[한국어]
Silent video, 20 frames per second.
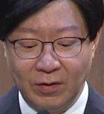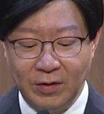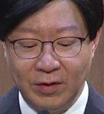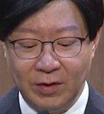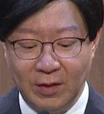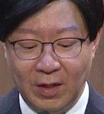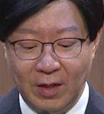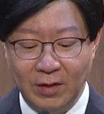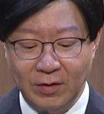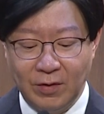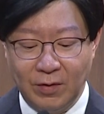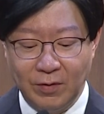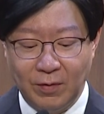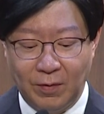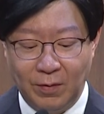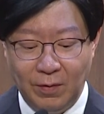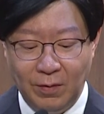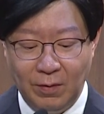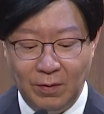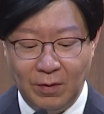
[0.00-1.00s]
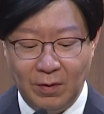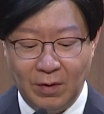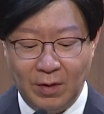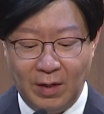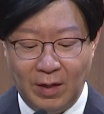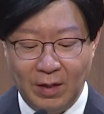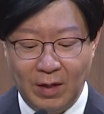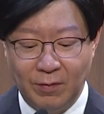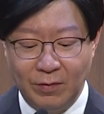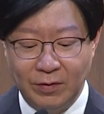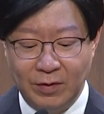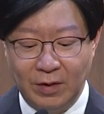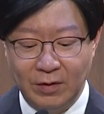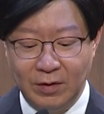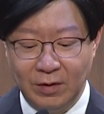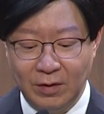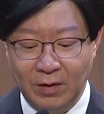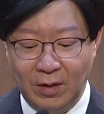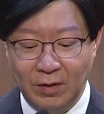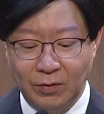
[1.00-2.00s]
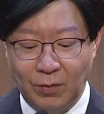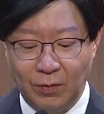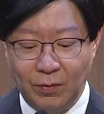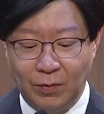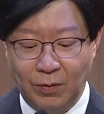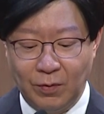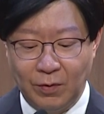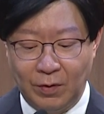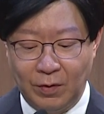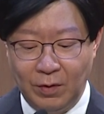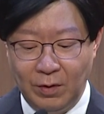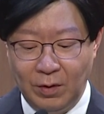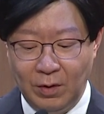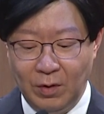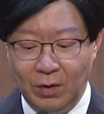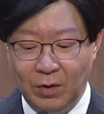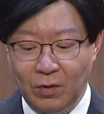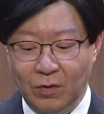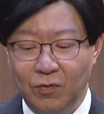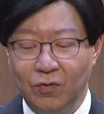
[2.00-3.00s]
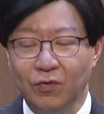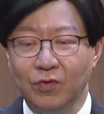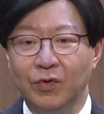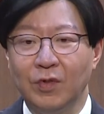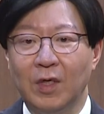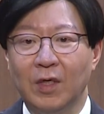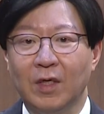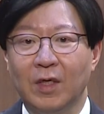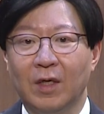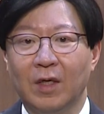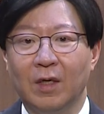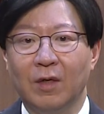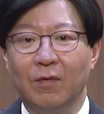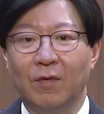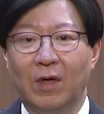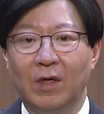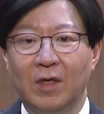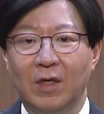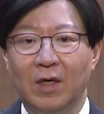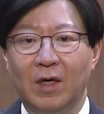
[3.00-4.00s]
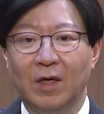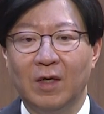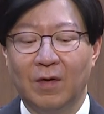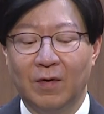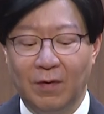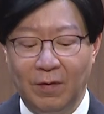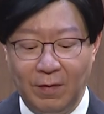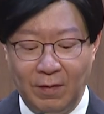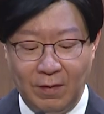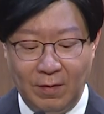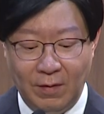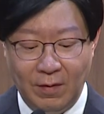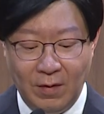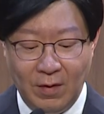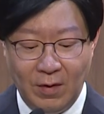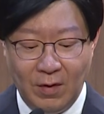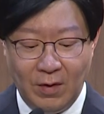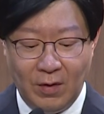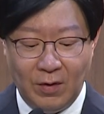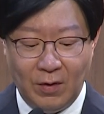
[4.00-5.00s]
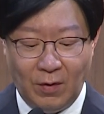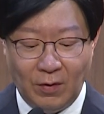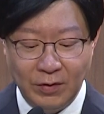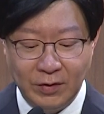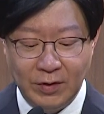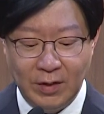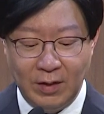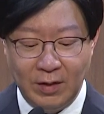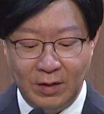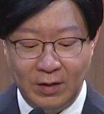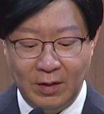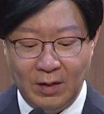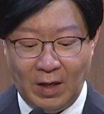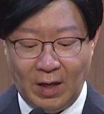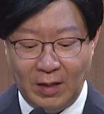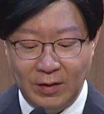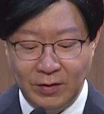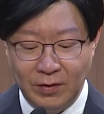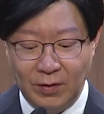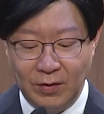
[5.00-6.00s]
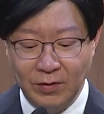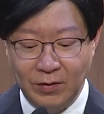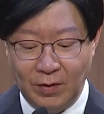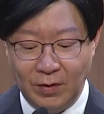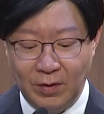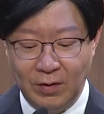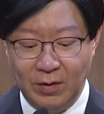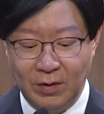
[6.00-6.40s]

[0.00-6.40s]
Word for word: 시기에서도 가계부채 증가 속도를 꾸준하게 관리하여 현재의 안정적인